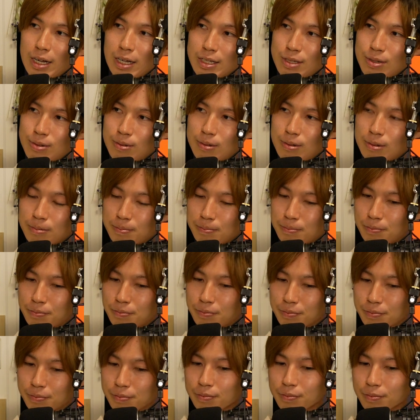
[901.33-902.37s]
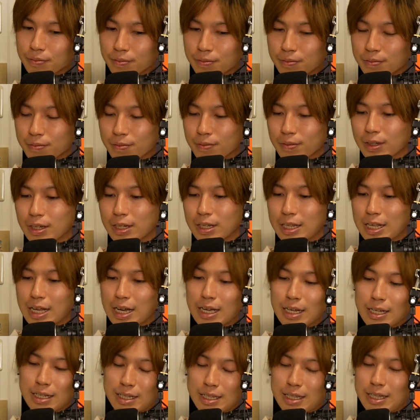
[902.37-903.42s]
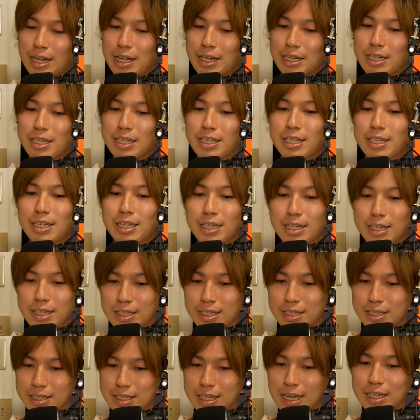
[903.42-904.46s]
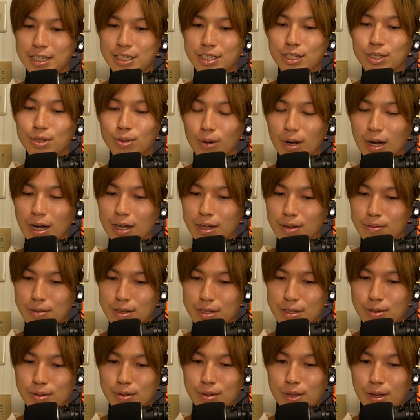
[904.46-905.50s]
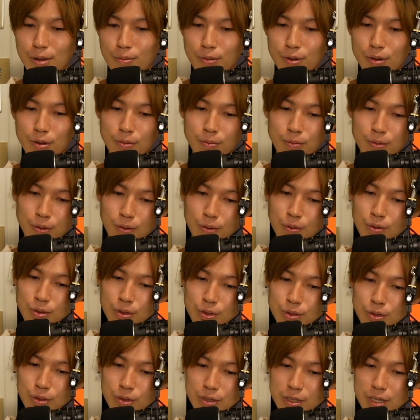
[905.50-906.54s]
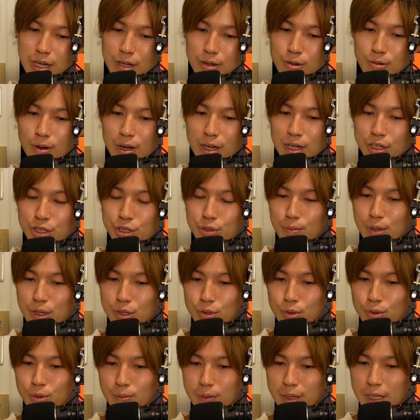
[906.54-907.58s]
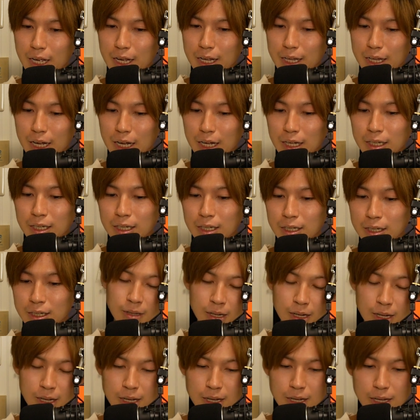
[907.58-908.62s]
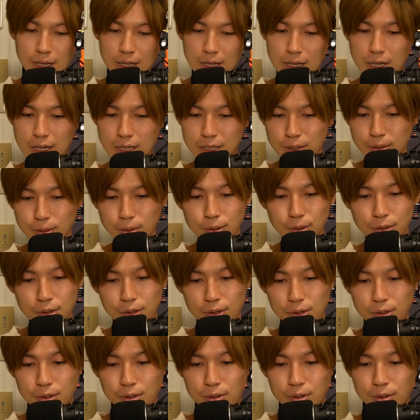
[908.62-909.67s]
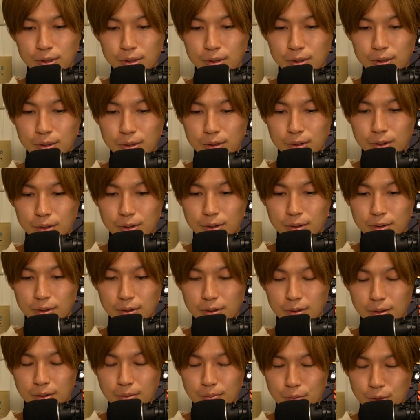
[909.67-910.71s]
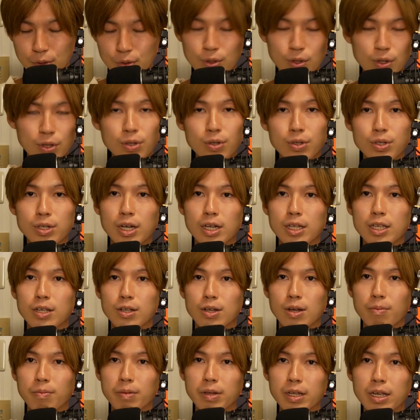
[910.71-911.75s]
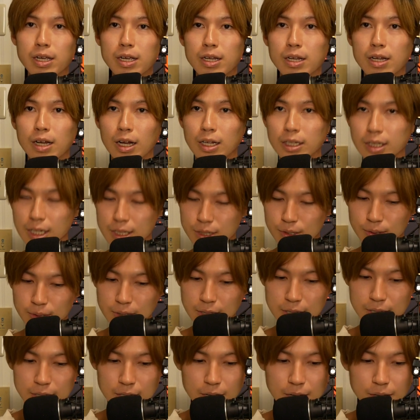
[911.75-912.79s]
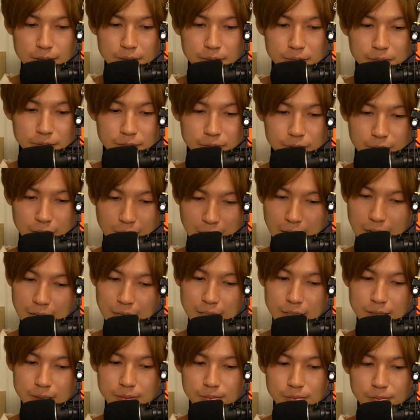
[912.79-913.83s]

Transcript: んかその、なんか何雑誌とか、まあそういったものもこうちょっとジャンル分けしましょうみたいな。なんかそういう分類の仕方とかもね、あったそうですね。はい。